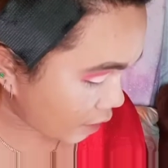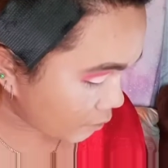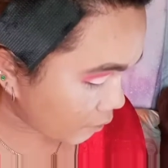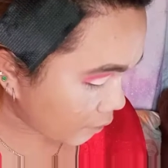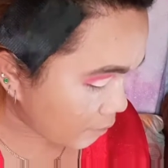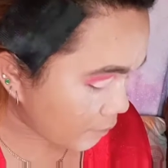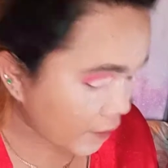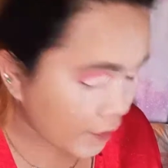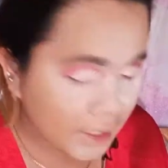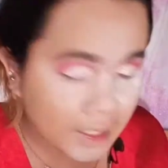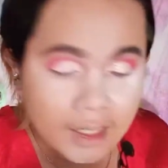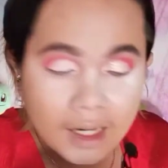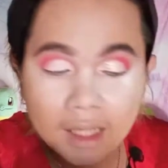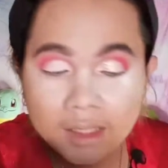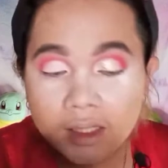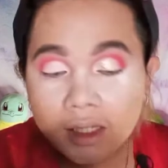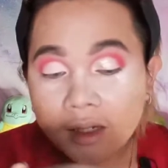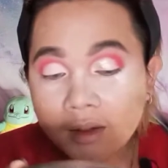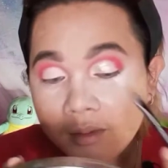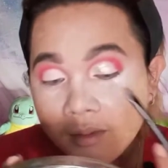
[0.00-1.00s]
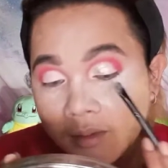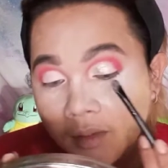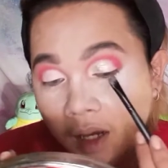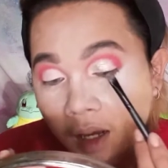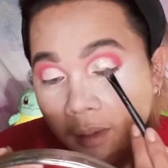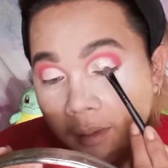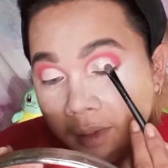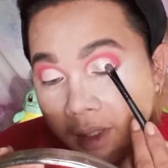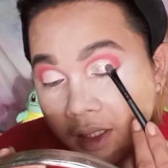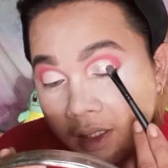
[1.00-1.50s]
Ipapack lang natin
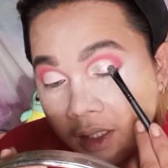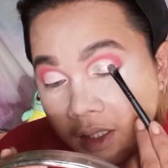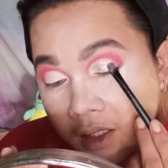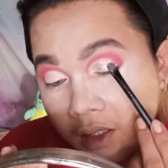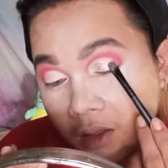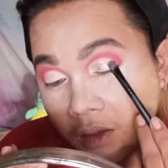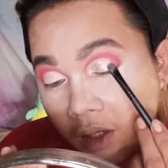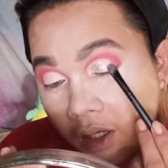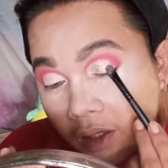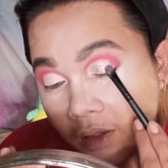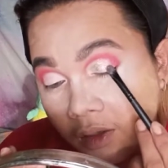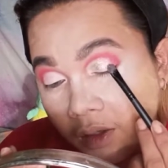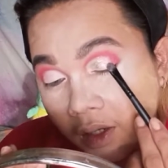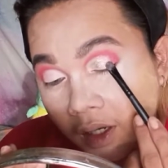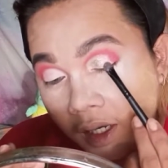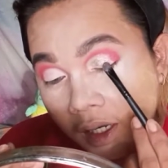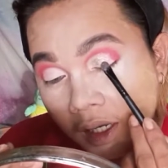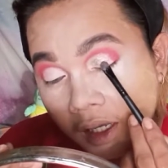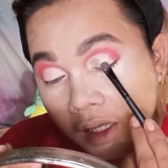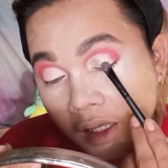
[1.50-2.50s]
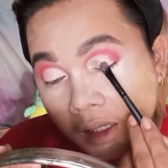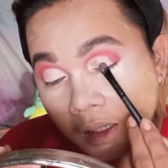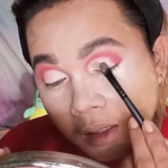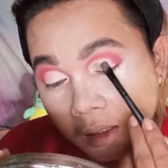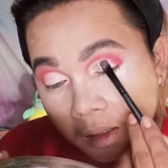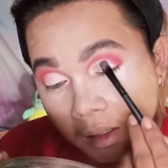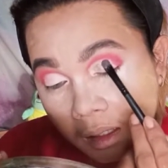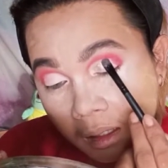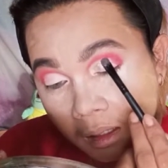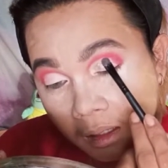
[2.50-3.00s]
mga misis yung ano ha.
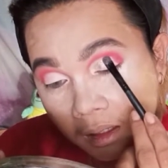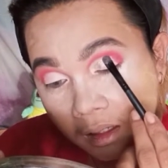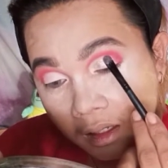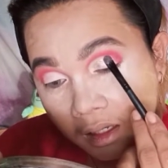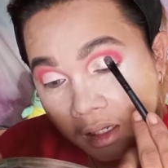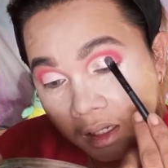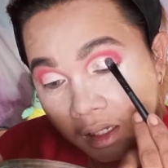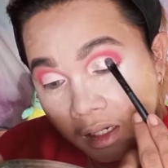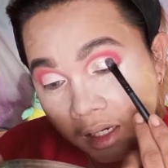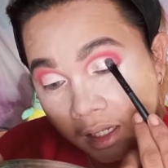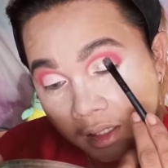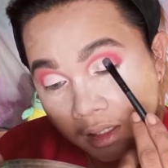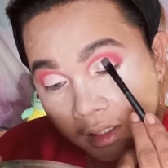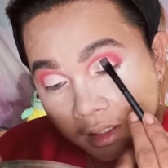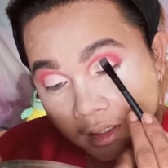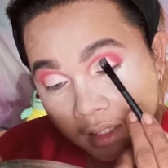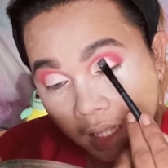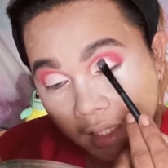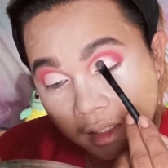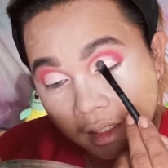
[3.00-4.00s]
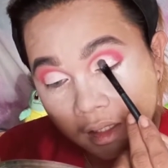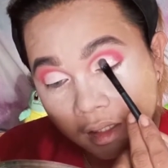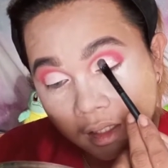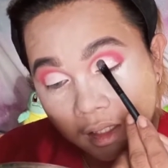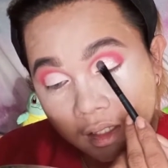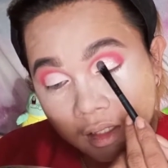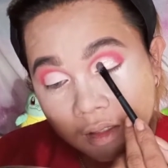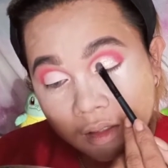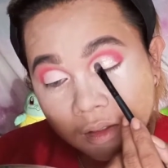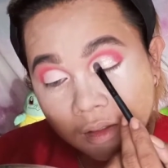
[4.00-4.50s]
Glitter sa atin
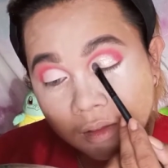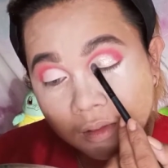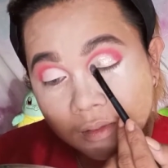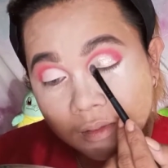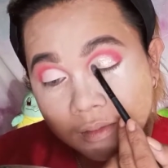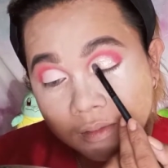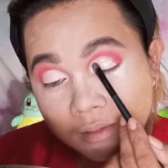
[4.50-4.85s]
dito.